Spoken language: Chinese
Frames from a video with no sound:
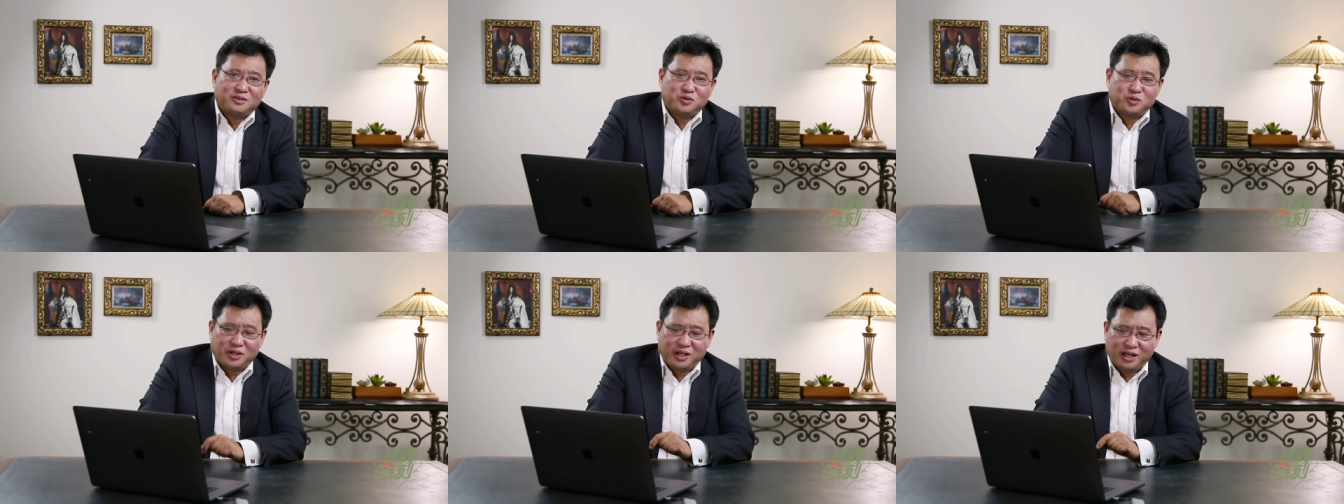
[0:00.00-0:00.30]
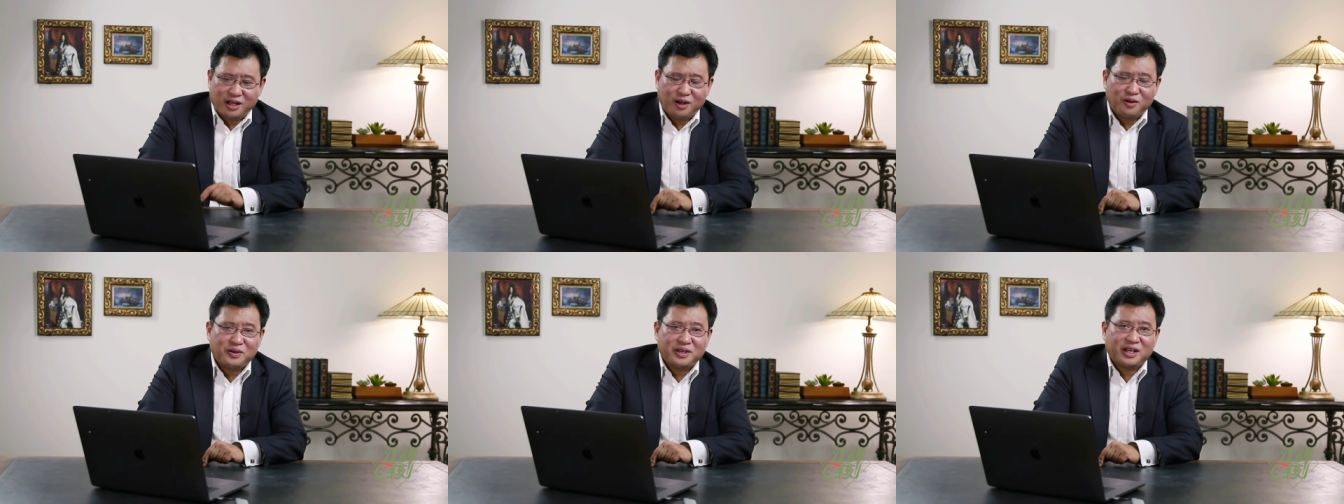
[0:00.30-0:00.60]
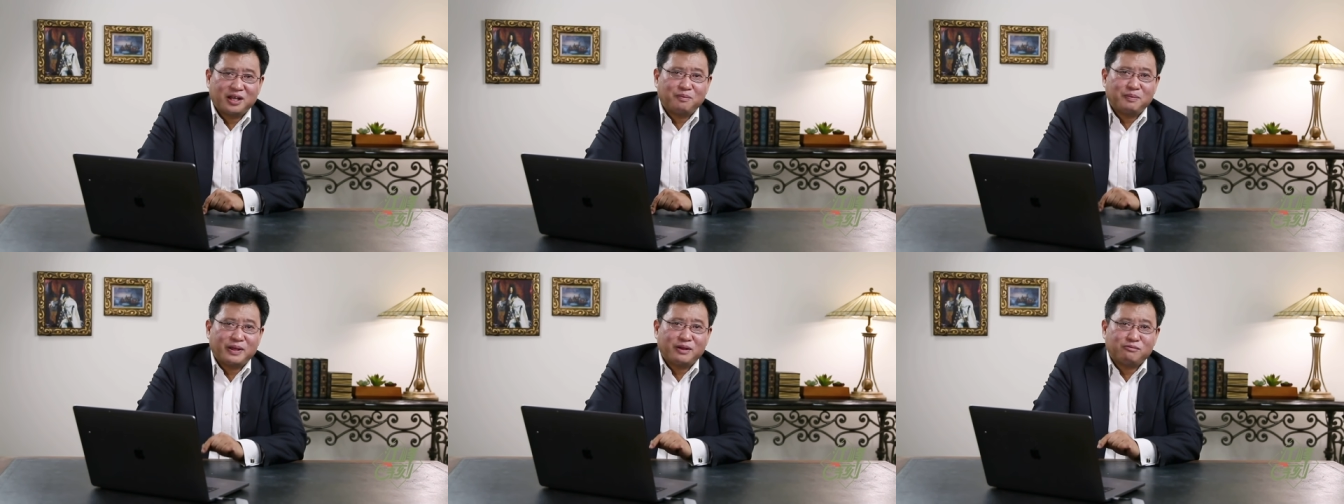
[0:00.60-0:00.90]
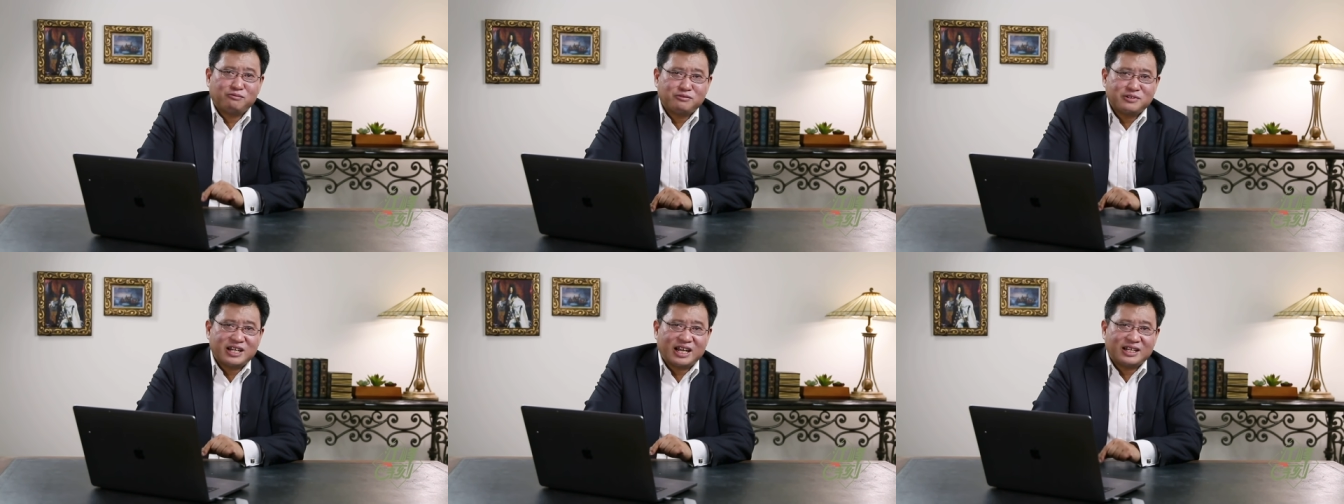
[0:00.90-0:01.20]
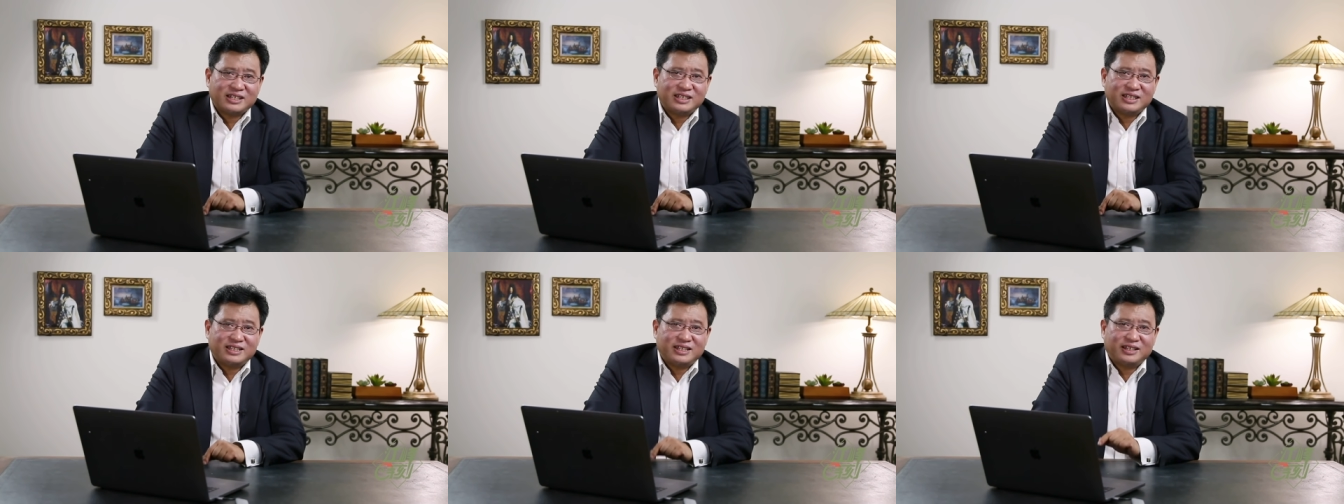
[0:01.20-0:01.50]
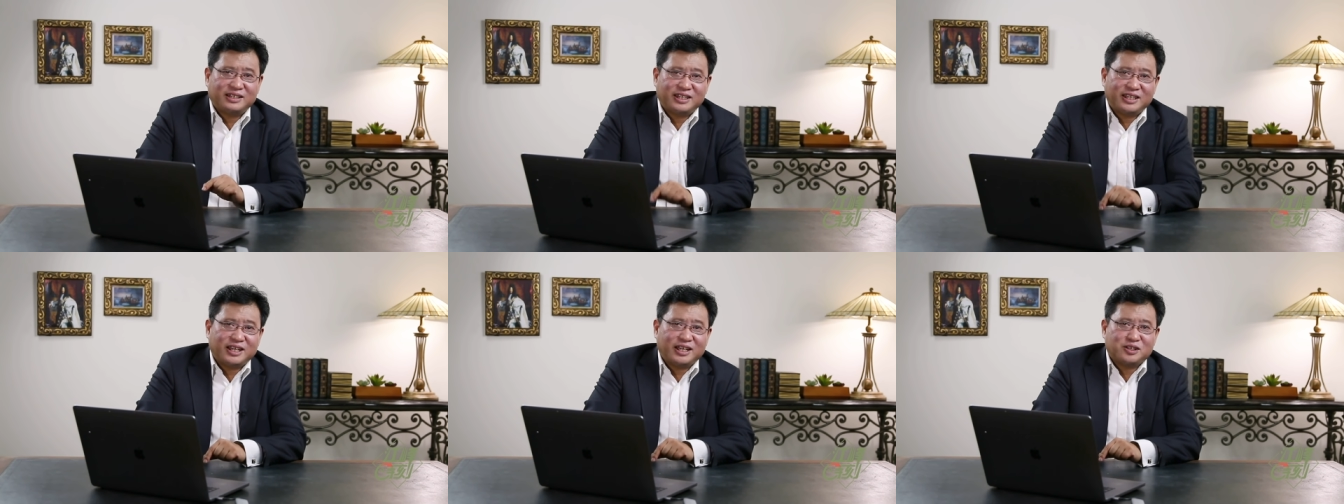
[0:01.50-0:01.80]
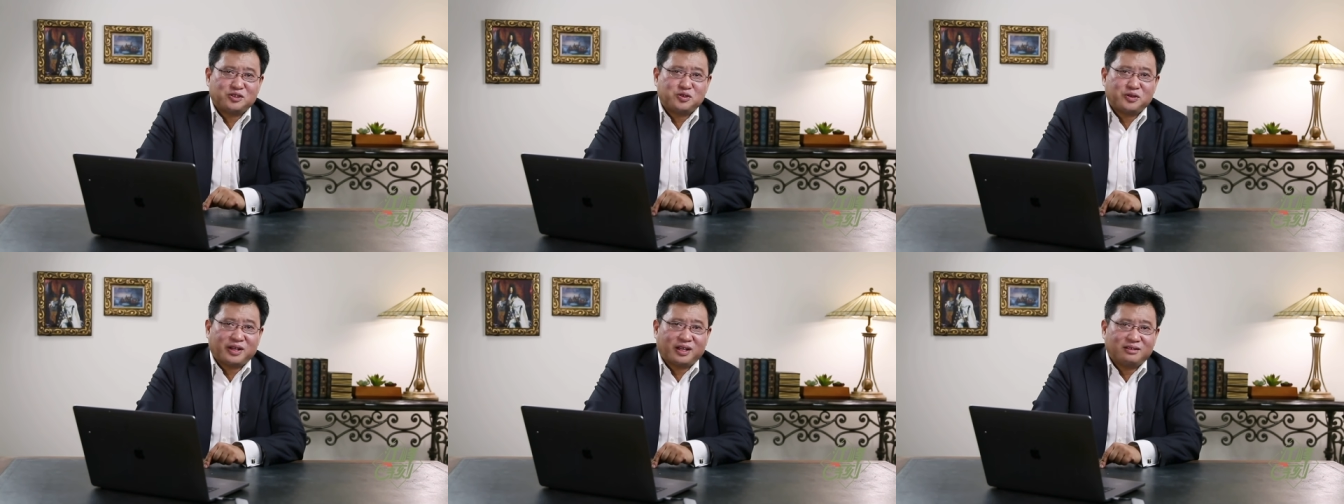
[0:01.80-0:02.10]
最后一个被无产阶级
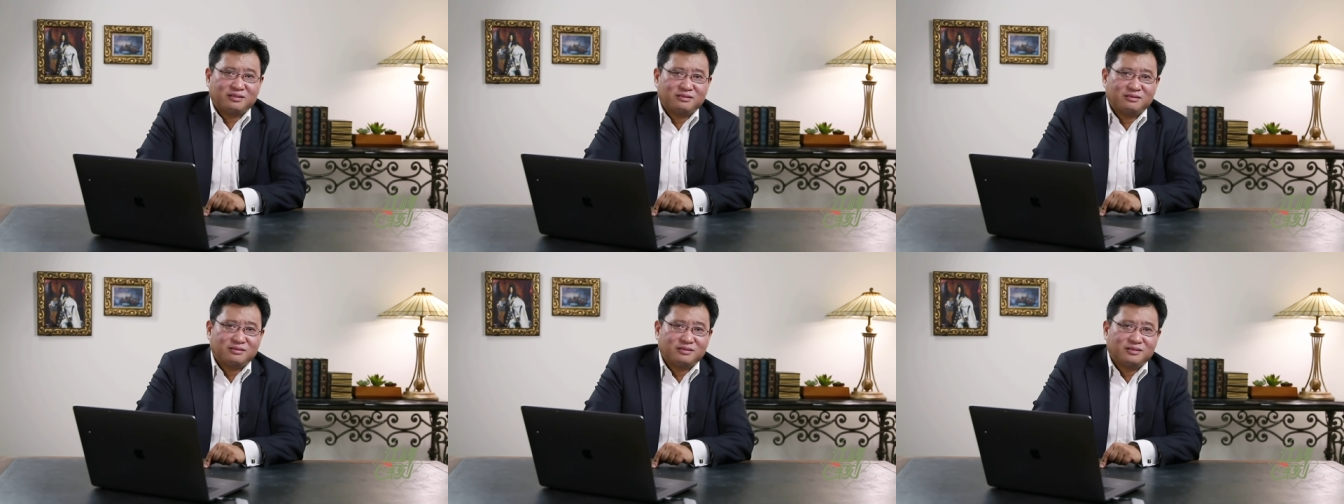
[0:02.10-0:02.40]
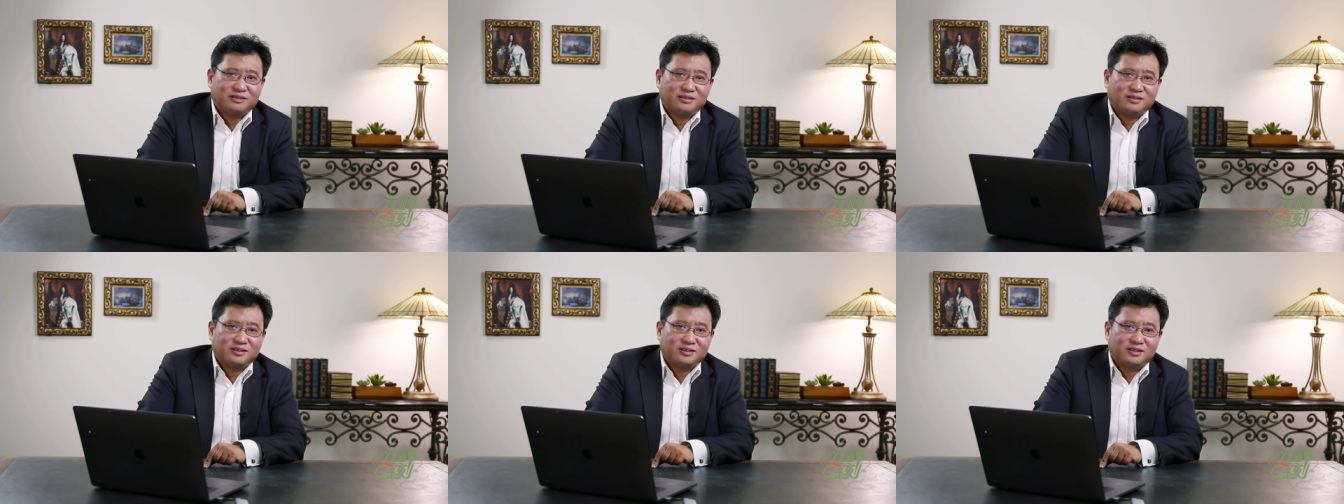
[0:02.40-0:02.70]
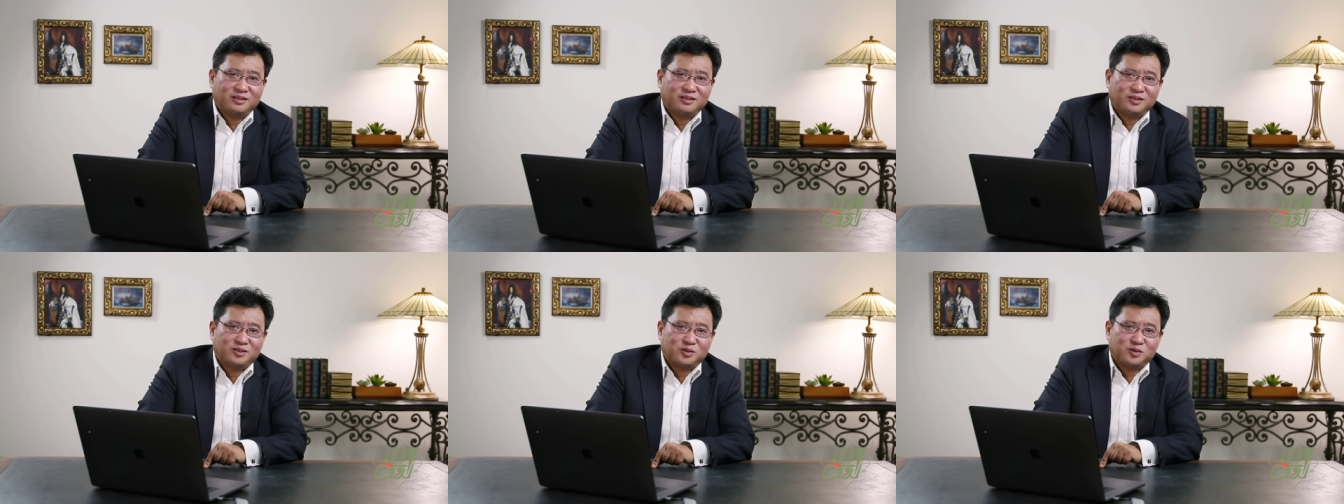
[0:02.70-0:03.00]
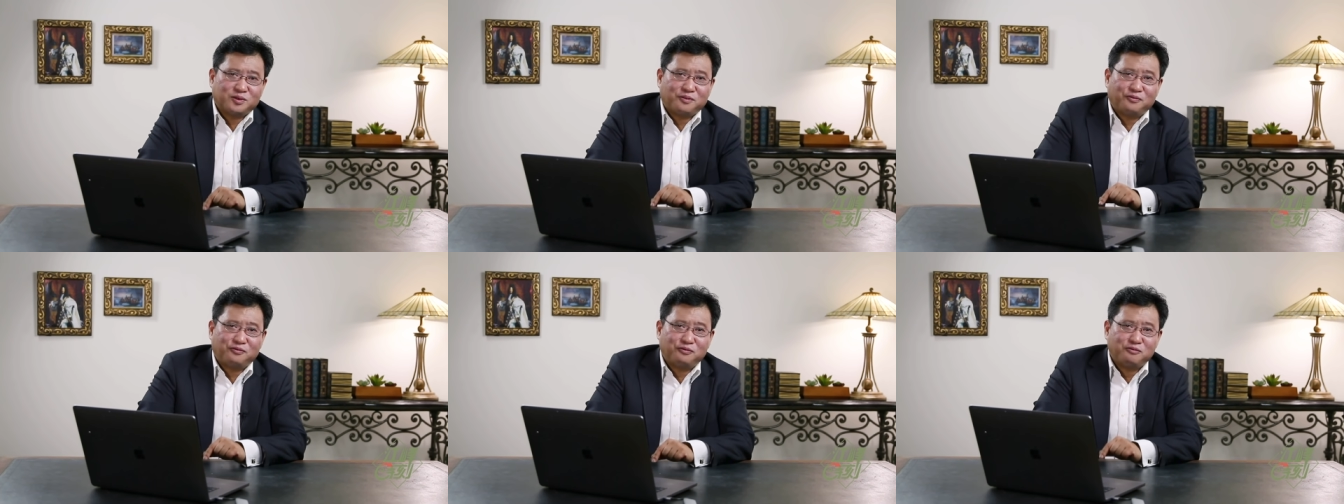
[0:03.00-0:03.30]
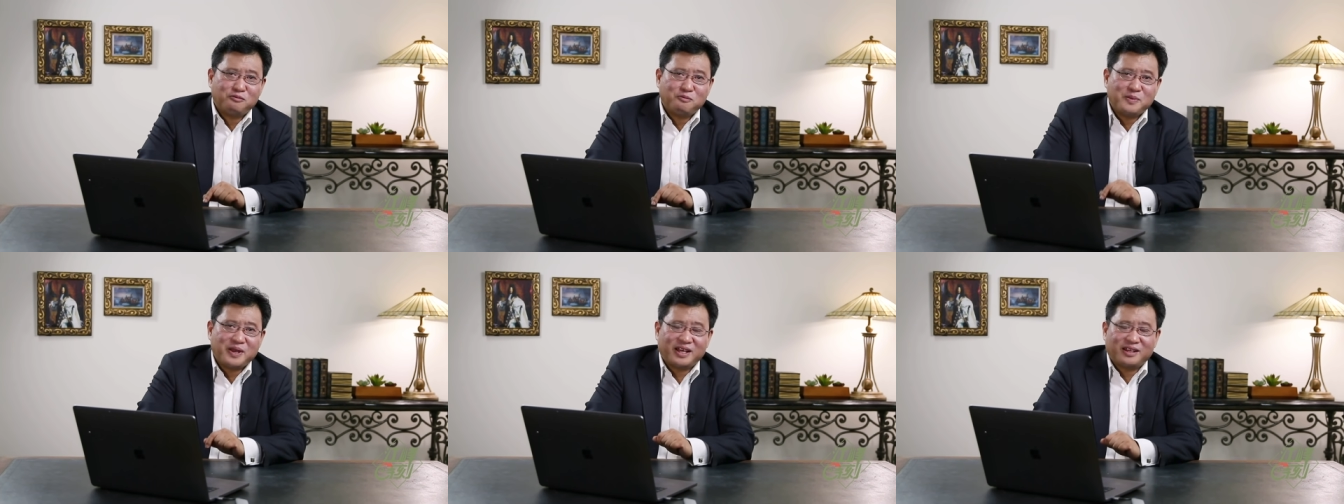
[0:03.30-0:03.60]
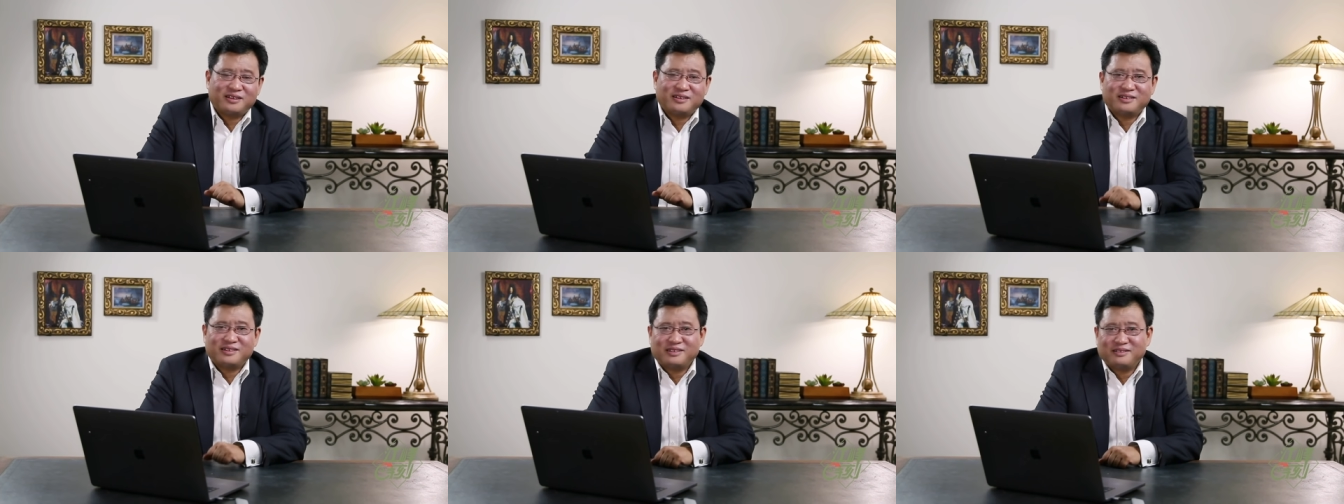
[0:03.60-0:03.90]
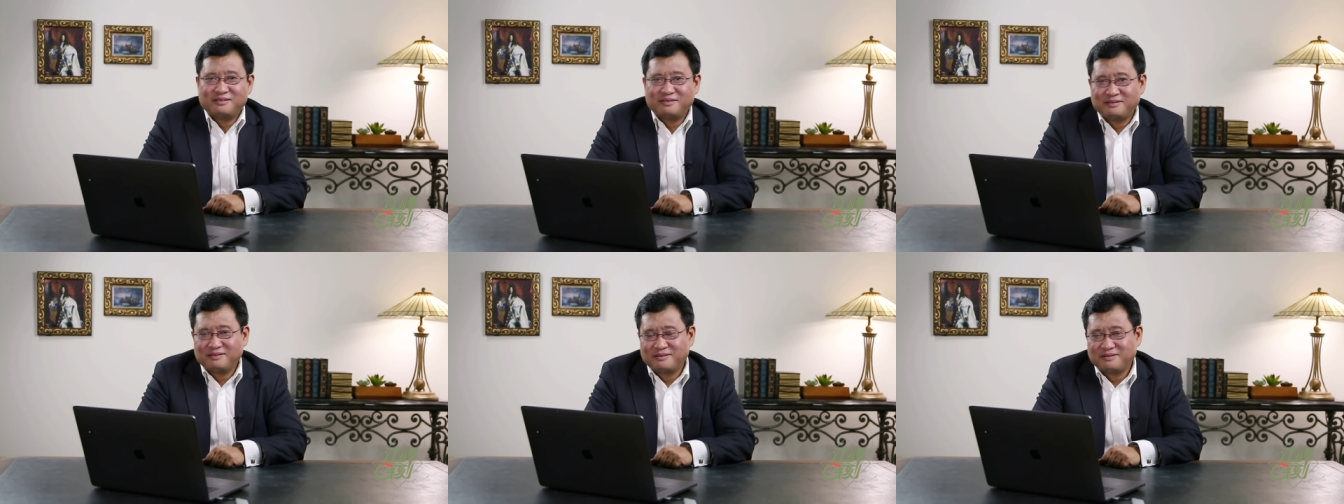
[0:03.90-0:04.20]
铁拳所覆灭的人。